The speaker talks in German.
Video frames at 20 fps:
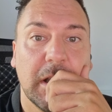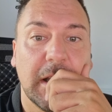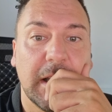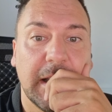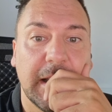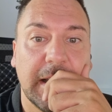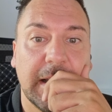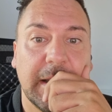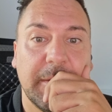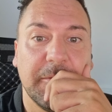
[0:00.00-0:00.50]

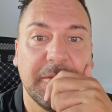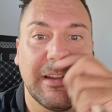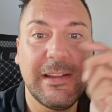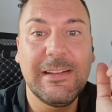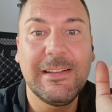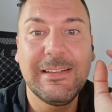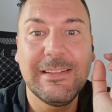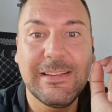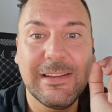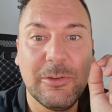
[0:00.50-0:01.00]
ähm,
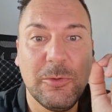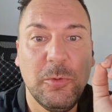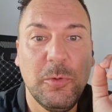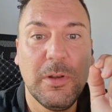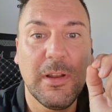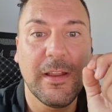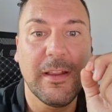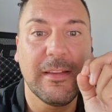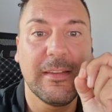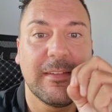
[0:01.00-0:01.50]
weil den
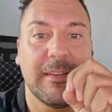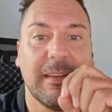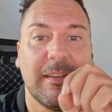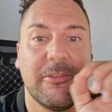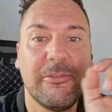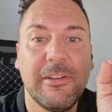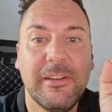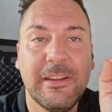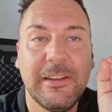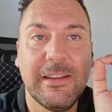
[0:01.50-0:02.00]
Hühler an
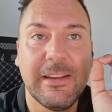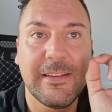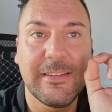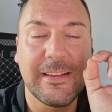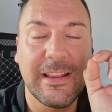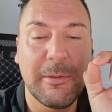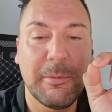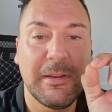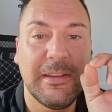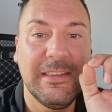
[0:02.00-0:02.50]
sich findet ihr
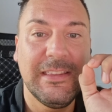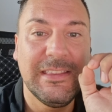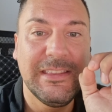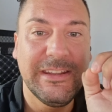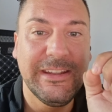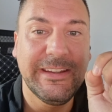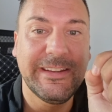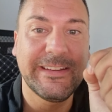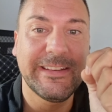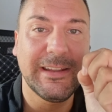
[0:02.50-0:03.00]
selber
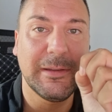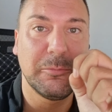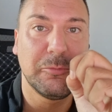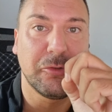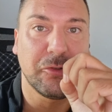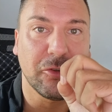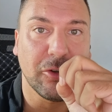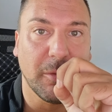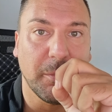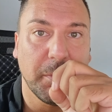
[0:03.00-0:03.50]
nicht im
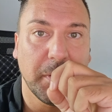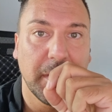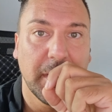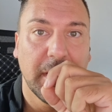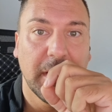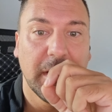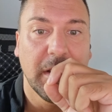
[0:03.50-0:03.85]
Shop.